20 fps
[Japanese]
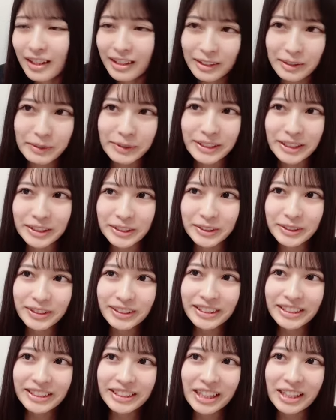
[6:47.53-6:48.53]
でもさ正
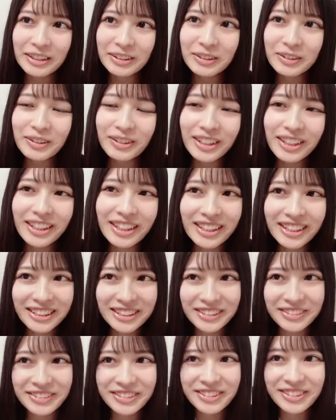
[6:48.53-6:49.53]
直担当カラーが
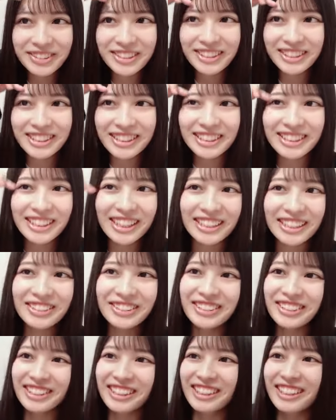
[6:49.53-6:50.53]
自分の好きな
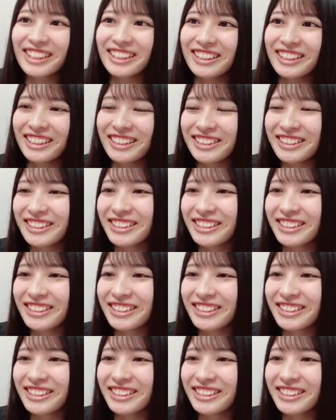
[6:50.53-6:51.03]
色じゃなかったら